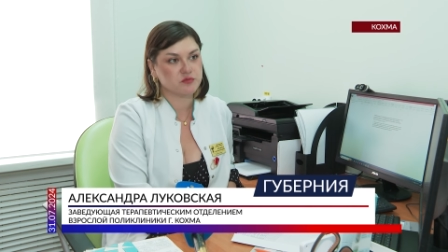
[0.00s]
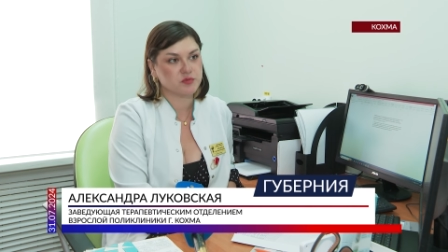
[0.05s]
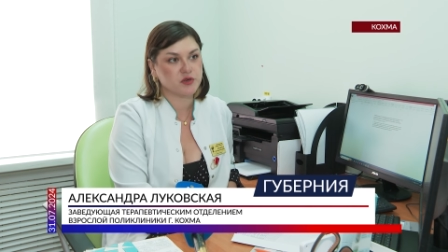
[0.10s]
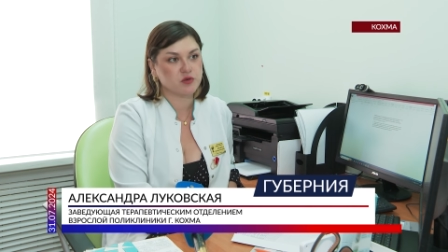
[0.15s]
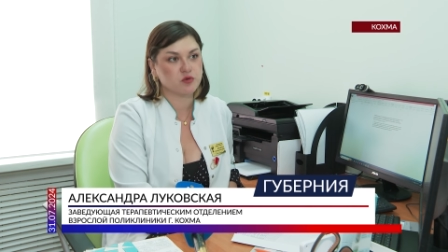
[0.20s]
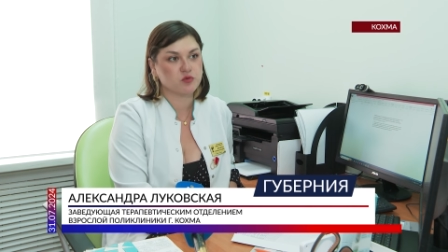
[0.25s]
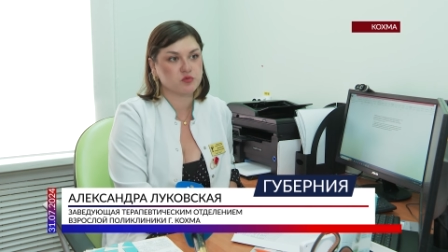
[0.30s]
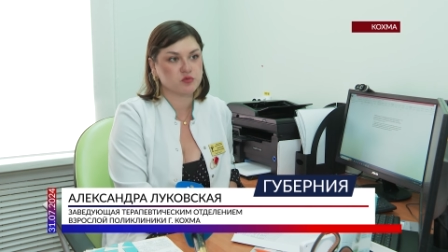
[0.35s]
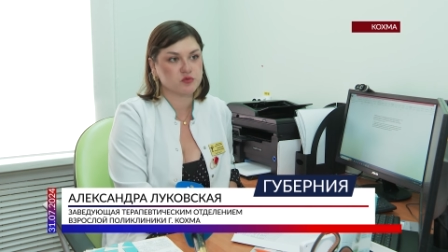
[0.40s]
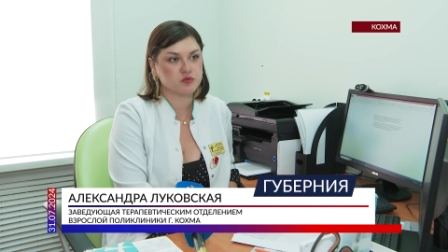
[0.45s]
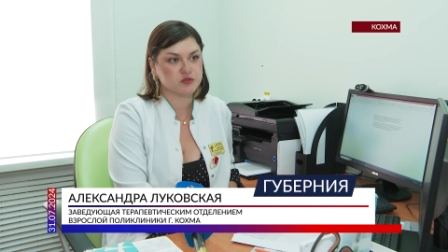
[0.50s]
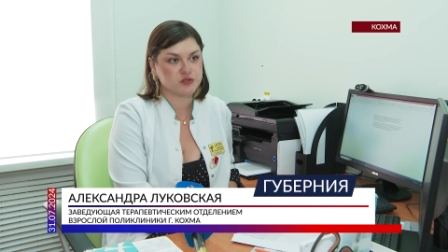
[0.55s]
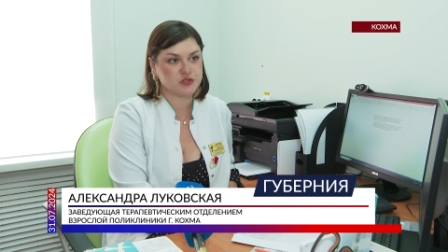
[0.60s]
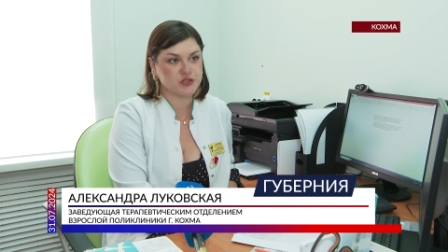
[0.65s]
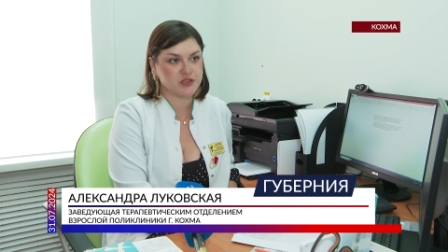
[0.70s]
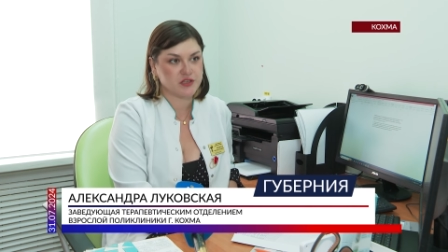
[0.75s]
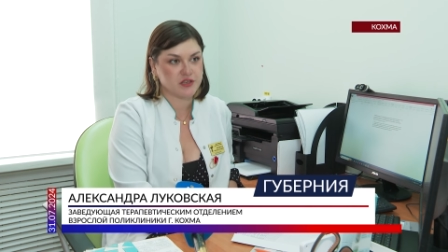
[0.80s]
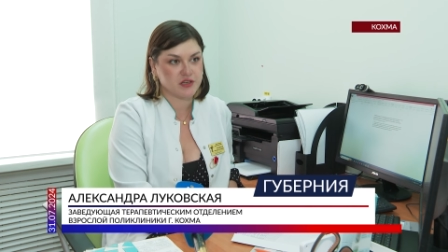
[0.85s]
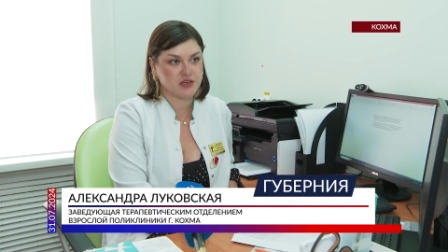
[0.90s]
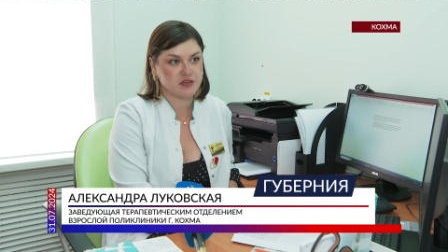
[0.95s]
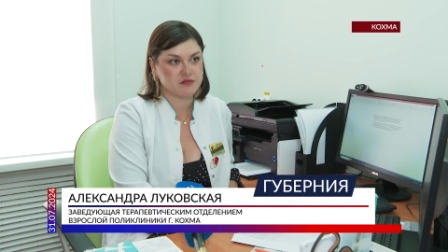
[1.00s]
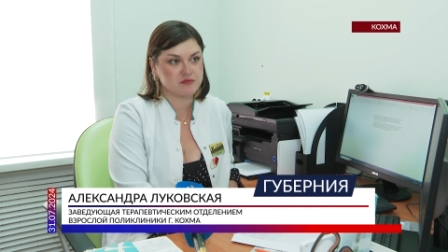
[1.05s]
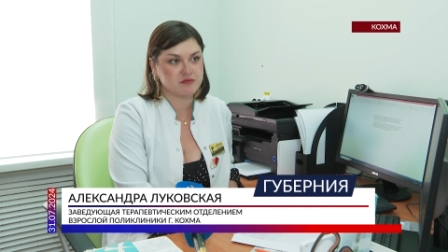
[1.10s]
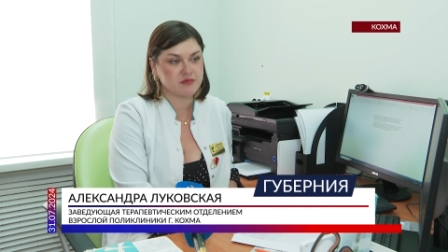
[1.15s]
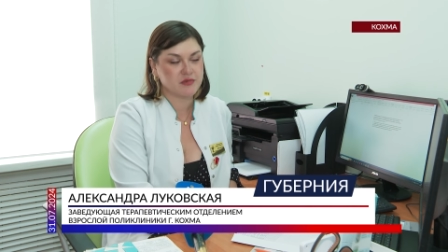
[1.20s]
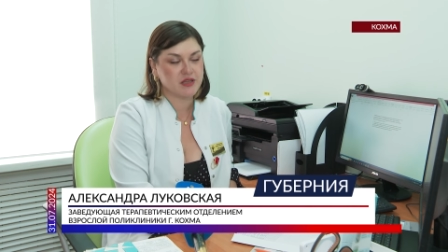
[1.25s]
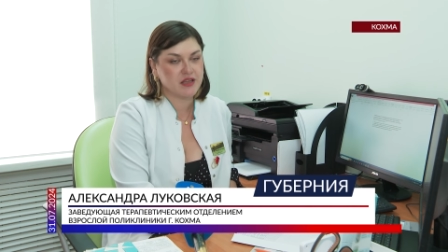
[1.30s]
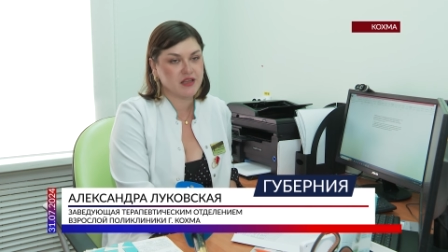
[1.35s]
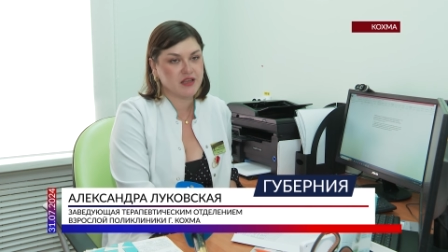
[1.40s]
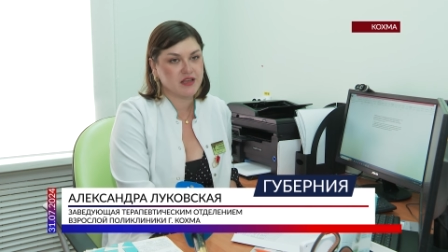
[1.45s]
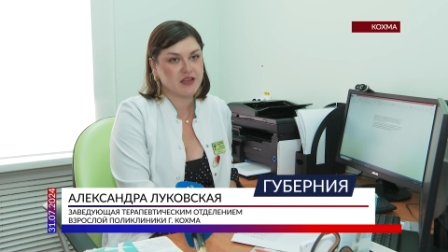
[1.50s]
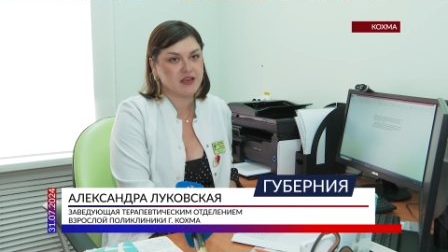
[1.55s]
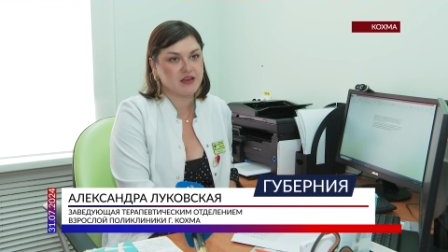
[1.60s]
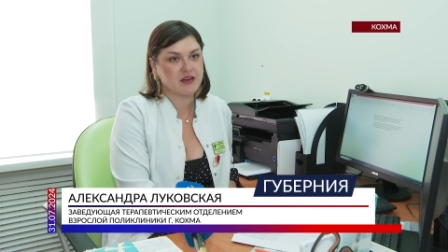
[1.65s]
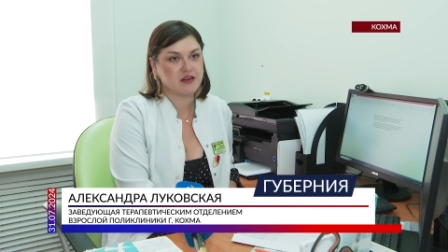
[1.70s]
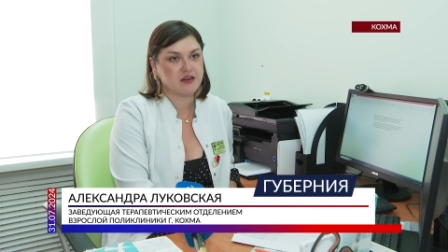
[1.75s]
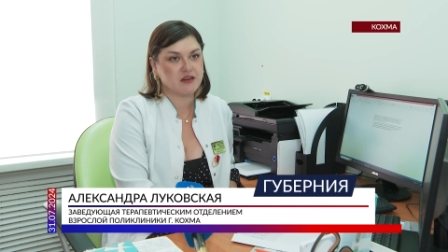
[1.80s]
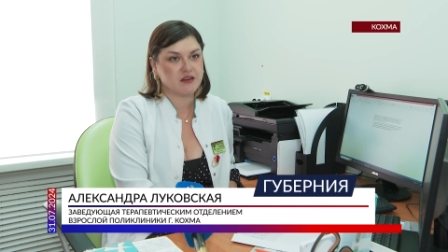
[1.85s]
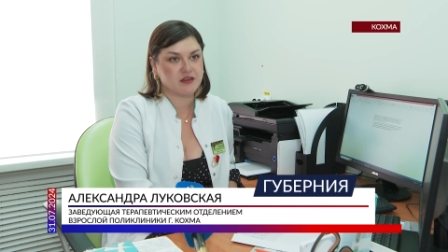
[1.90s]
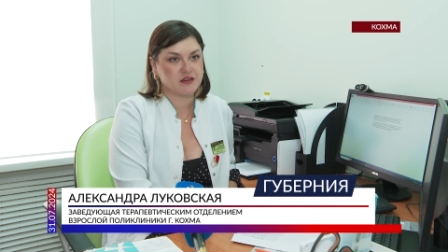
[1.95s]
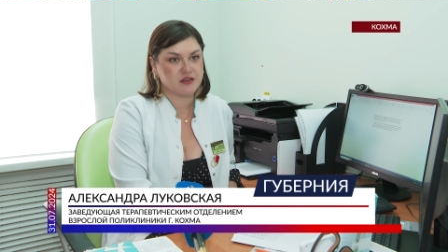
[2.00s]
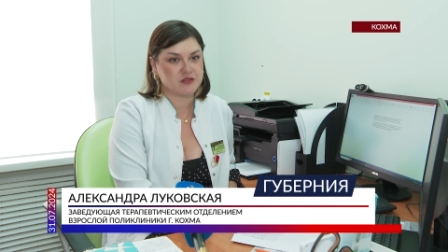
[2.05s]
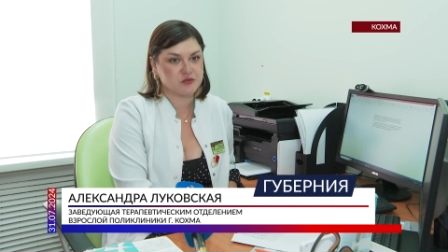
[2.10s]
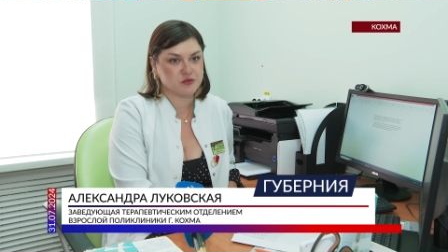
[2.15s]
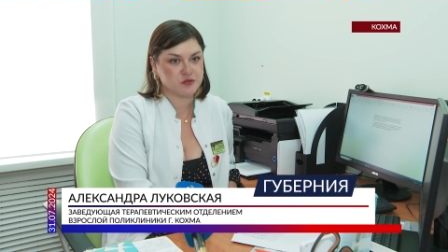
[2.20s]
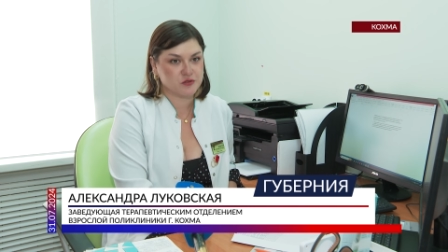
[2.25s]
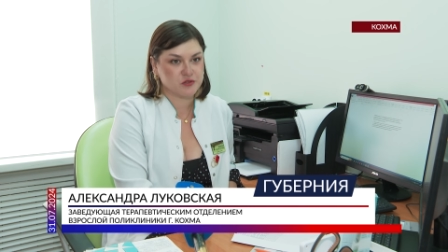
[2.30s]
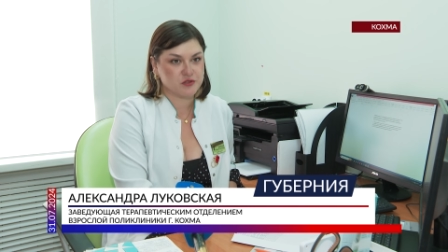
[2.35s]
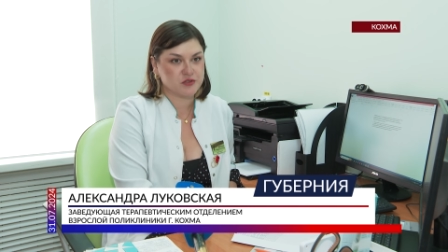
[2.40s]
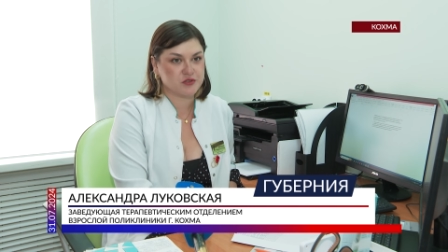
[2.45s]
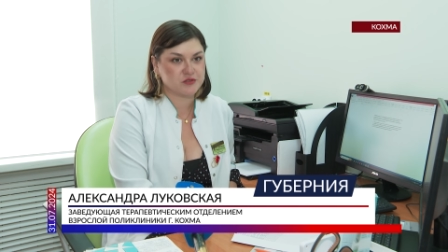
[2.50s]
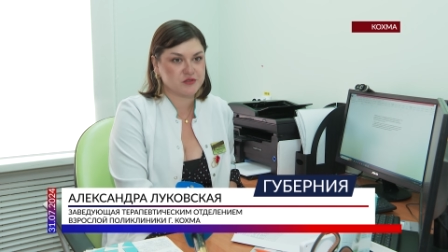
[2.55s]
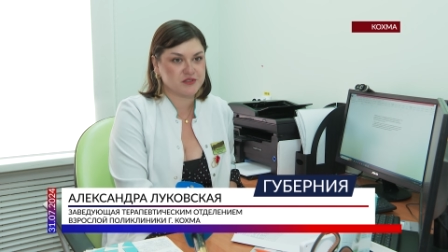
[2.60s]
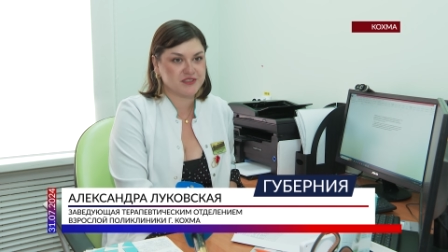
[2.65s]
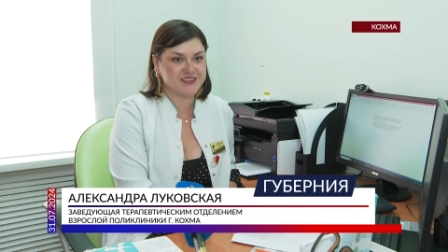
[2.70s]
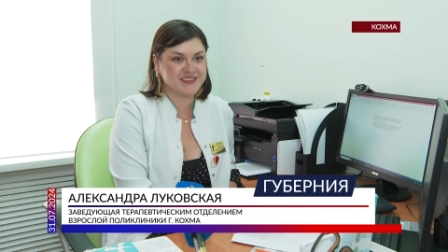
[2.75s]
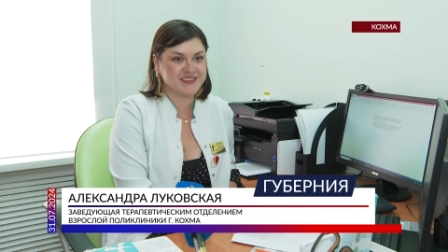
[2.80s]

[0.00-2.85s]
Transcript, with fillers: покупку жилья, которое,